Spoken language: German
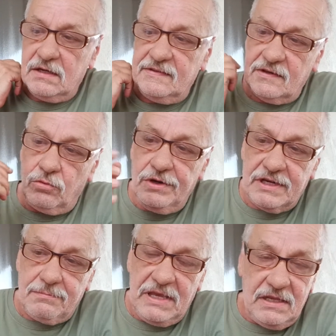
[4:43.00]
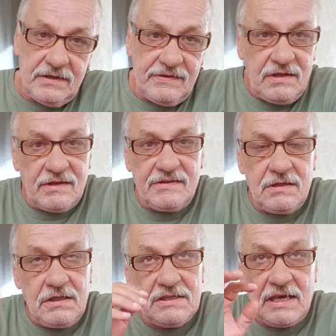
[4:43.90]
Diese 100 Meter sind jetzt
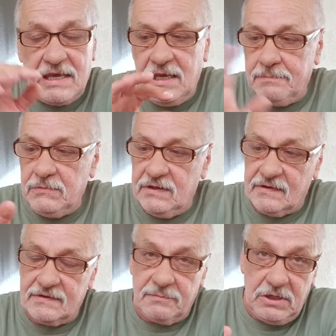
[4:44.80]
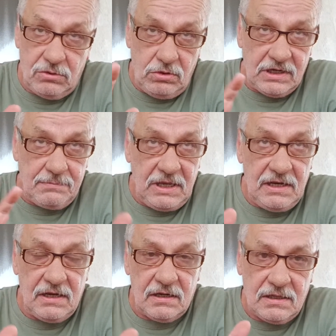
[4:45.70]
hier nicht gegeben, die ist also mit 100
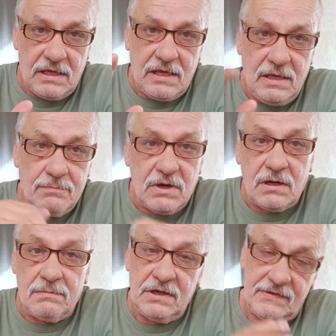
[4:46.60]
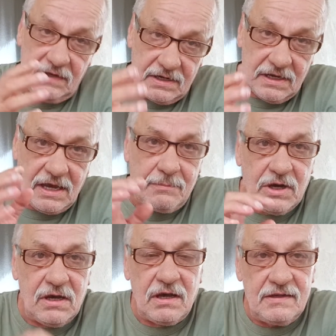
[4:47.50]
Meter angegeben, aber sie hat eine
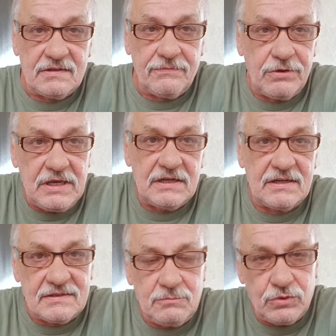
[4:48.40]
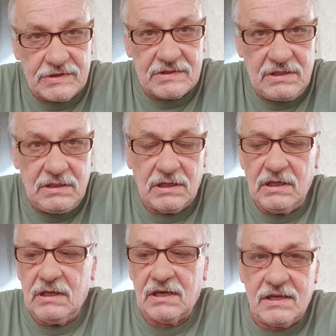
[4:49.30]
Kamera, also folgedessen muss die
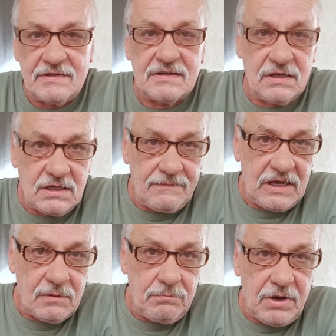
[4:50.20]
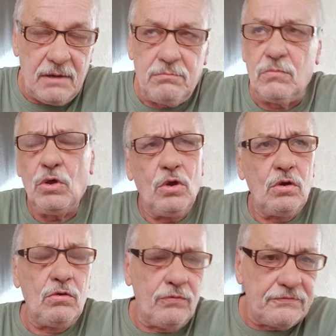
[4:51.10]
registriert werden beim
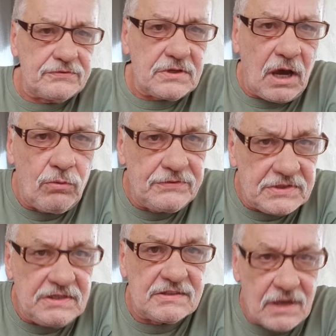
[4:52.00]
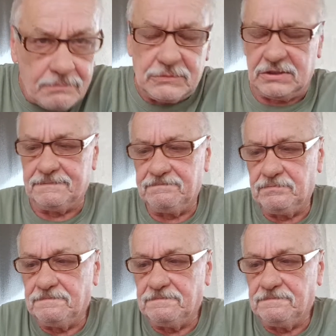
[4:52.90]
Luftaufsichtsamt.